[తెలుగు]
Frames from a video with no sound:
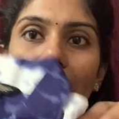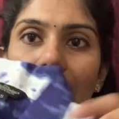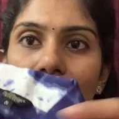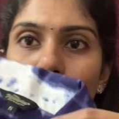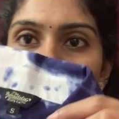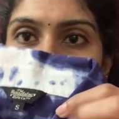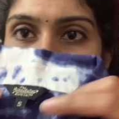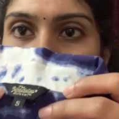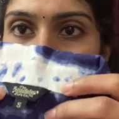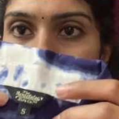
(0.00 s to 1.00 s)
అండ్ ఇది కూడా
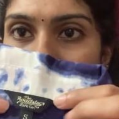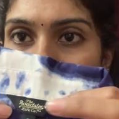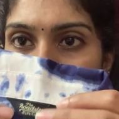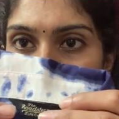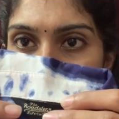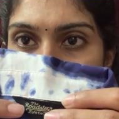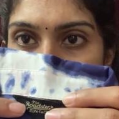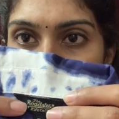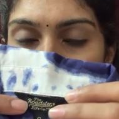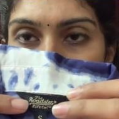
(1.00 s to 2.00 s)
ఫ్రమ్ బ్రాండ్
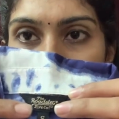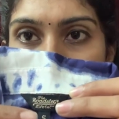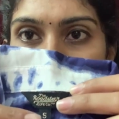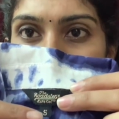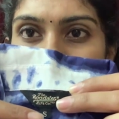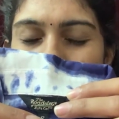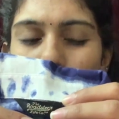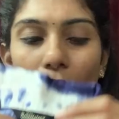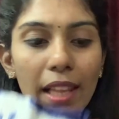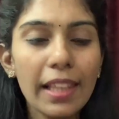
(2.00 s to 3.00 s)
రోడ్స్టర్ అండ్ సైజ్
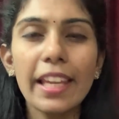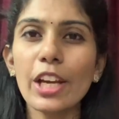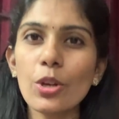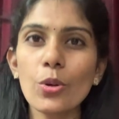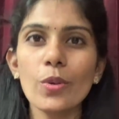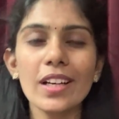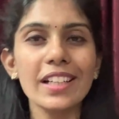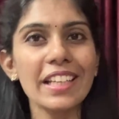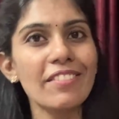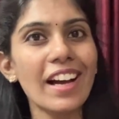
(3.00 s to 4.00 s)
స్మాల్ ఎక్కువ
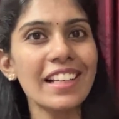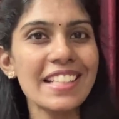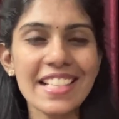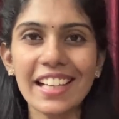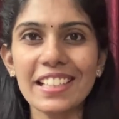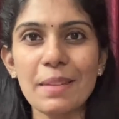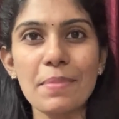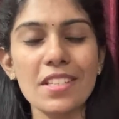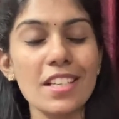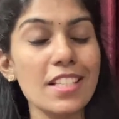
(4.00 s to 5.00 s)
ఈసారి
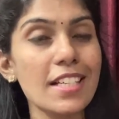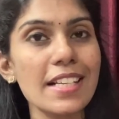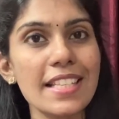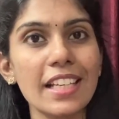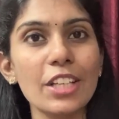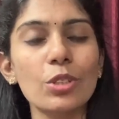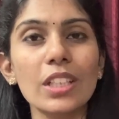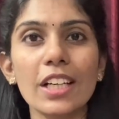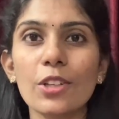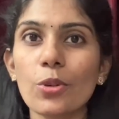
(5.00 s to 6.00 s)
తెప్పించిన షర్ట్స్ అన్ని
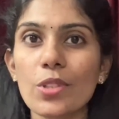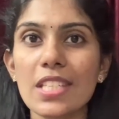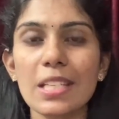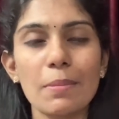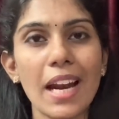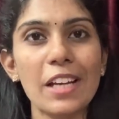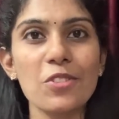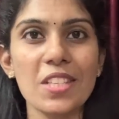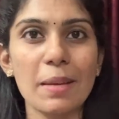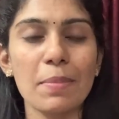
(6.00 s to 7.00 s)
కూడా రోడ్స్టర్ బ్రాండ్
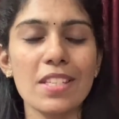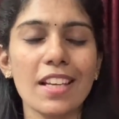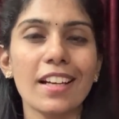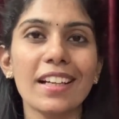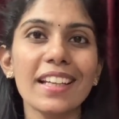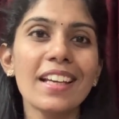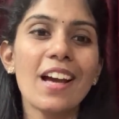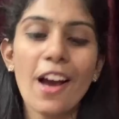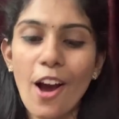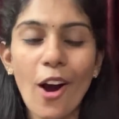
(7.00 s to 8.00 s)
నుంచి తెప్పించానండి
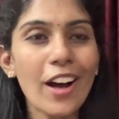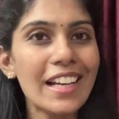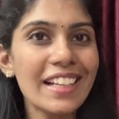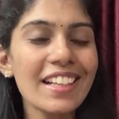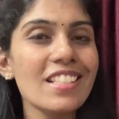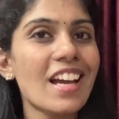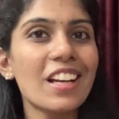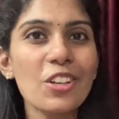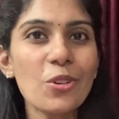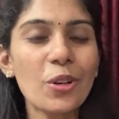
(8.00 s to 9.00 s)
ఆల్రెడీ నా
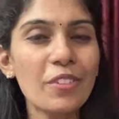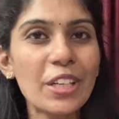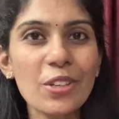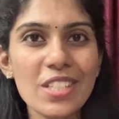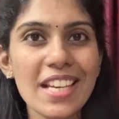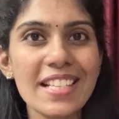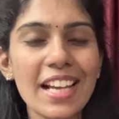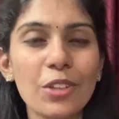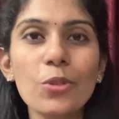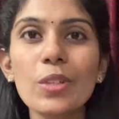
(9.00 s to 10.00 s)
ఛానల్లో ఒక వీడియో
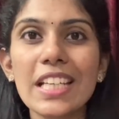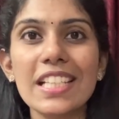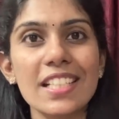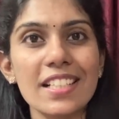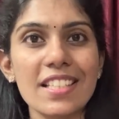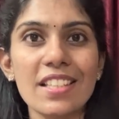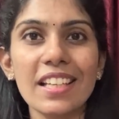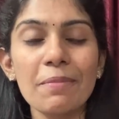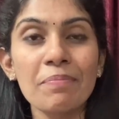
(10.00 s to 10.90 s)
చేశాను టీ షర్ట్స్ది